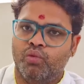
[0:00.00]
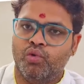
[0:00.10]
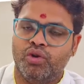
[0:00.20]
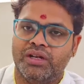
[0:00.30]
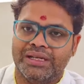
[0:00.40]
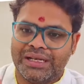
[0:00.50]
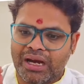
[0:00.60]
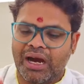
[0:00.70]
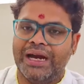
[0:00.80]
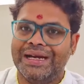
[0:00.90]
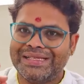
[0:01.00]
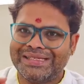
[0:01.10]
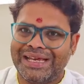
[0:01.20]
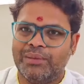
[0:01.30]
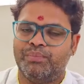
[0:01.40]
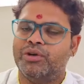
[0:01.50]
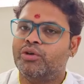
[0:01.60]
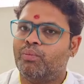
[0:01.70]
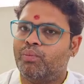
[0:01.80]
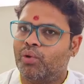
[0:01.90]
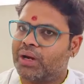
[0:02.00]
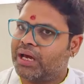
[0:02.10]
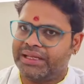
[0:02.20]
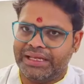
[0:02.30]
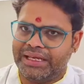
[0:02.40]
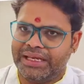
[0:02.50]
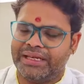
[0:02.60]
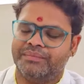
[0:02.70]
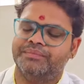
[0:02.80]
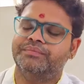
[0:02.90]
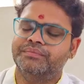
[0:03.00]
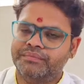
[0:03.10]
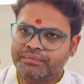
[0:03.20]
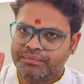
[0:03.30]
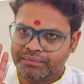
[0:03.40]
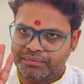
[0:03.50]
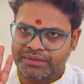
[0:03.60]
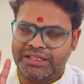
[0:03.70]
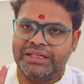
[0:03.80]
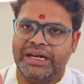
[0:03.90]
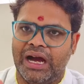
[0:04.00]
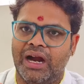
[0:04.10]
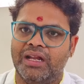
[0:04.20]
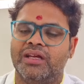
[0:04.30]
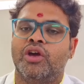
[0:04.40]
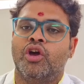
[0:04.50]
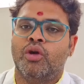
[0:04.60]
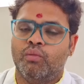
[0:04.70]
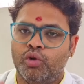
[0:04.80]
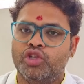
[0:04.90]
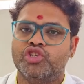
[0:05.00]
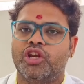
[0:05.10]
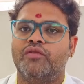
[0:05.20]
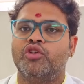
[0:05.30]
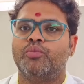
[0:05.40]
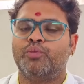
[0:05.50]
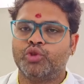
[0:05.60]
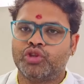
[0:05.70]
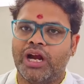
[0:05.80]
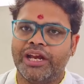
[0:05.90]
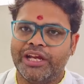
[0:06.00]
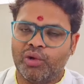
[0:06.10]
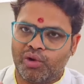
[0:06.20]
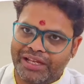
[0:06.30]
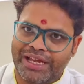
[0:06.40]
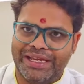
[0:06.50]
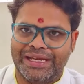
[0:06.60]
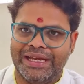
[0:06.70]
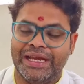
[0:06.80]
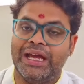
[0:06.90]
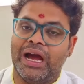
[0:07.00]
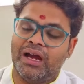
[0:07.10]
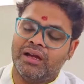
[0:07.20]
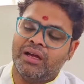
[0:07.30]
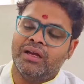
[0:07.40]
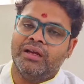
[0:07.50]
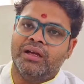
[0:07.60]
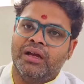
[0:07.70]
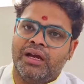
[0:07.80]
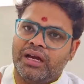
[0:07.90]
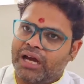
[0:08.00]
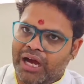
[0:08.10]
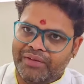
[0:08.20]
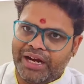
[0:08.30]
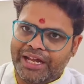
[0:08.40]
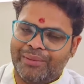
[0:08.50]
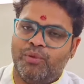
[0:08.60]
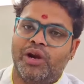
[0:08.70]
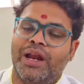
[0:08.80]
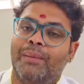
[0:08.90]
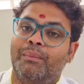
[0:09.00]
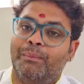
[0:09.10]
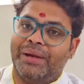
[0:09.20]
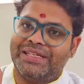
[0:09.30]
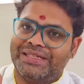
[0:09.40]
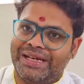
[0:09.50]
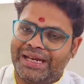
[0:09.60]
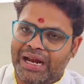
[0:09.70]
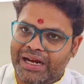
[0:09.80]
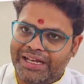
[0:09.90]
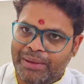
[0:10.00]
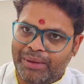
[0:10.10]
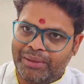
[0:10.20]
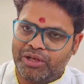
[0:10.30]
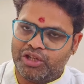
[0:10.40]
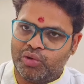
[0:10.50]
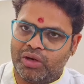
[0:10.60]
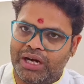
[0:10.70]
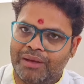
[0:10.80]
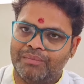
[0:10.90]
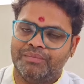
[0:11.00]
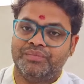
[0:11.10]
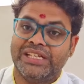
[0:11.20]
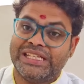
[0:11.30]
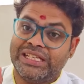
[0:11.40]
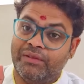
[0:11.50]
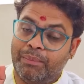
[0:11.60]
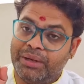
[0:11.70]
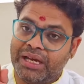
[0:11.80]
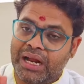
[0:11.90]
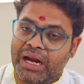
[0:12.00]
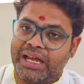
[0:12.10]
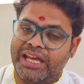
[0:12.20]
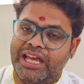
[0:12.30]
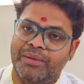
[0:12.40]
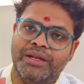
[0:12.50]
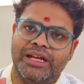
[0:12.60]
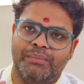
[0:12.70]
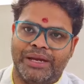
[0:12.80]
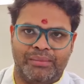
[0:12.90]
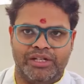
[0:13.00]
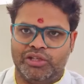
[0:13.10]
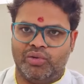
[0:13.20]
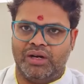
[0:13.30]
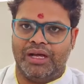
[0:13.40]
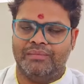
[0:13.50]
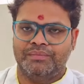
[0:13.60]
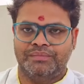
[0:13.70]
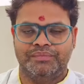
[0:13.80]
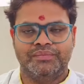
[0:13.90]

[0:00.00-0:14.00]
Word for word: மூன்று காலில் செருப்பு போடாதீங்க நாலு முடிஞ்சளவுக்கு புத்தாடைகளோடையே இருங்க காவி ஆடையை போடலாம் பச்சை நிற ஆடையை பயன்படுத்தி கொள்ளலாம் சிவப்பு நிற ஆடையையும் நீங்கள் பயன்படுத்தி கொள்ளலாம்